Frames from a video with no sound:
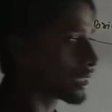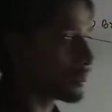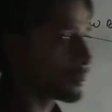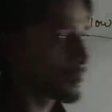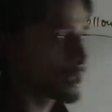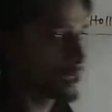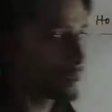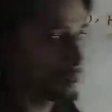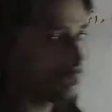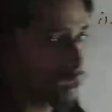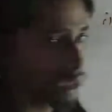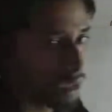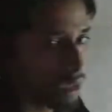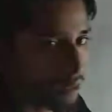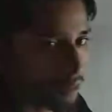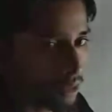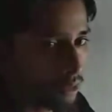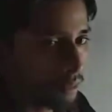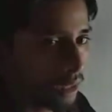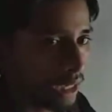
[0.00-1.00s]
केविटी ब्रिक
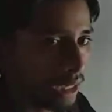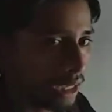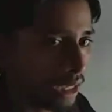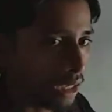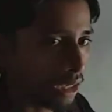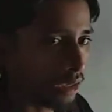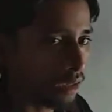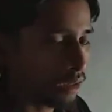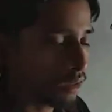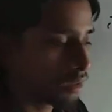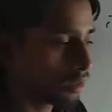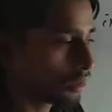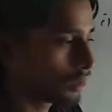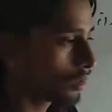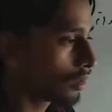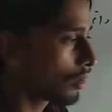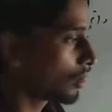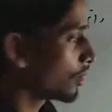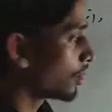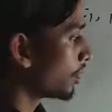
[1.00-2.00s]
समझ में आ गया स्पेशल हाँ,
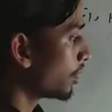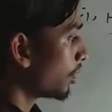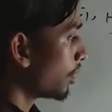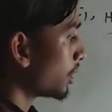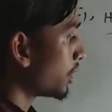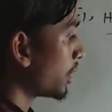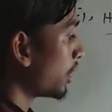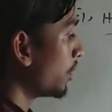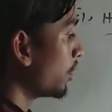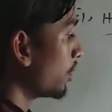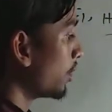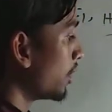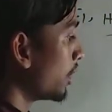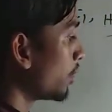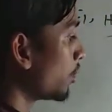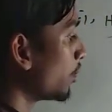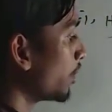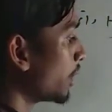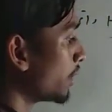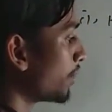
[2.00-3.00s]
ब्रिक चलो
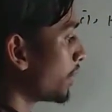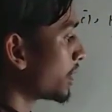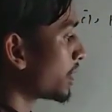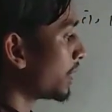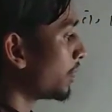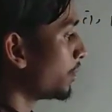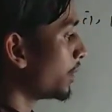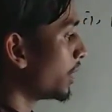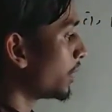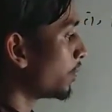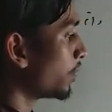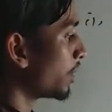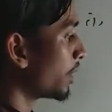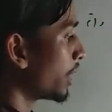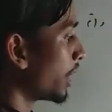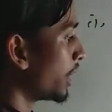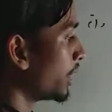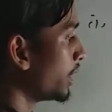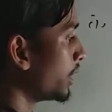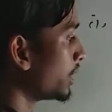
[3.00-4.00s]
एक स्पेशल ब्रिक हो
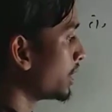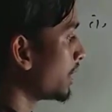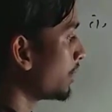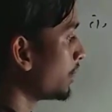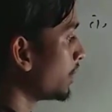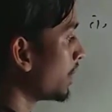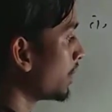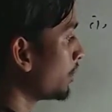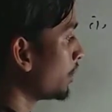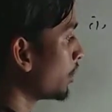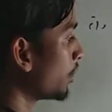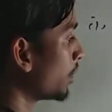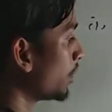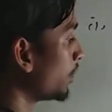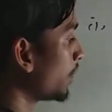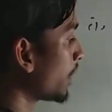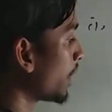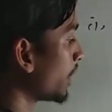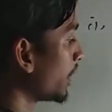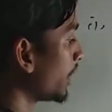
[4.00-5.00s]
गया इसे भी ये भी
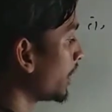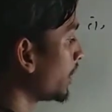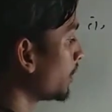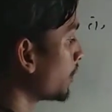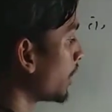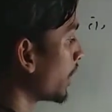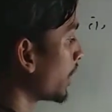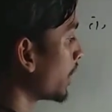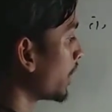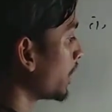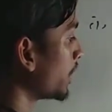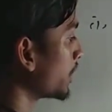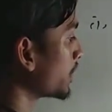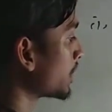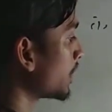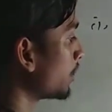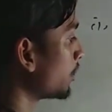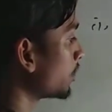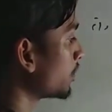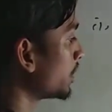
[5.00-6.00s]
होलवे कैटेगरी में आएगा ये
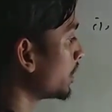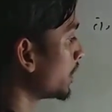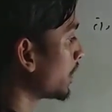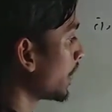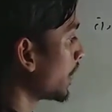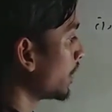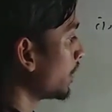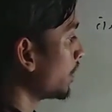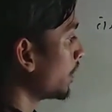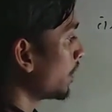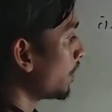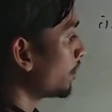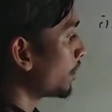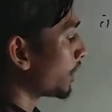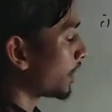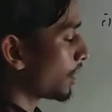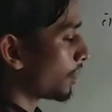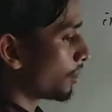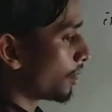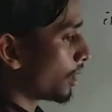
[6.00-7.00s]
सब उसी का
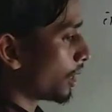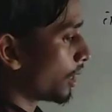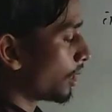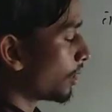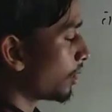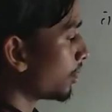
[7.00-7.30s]
मतलब तो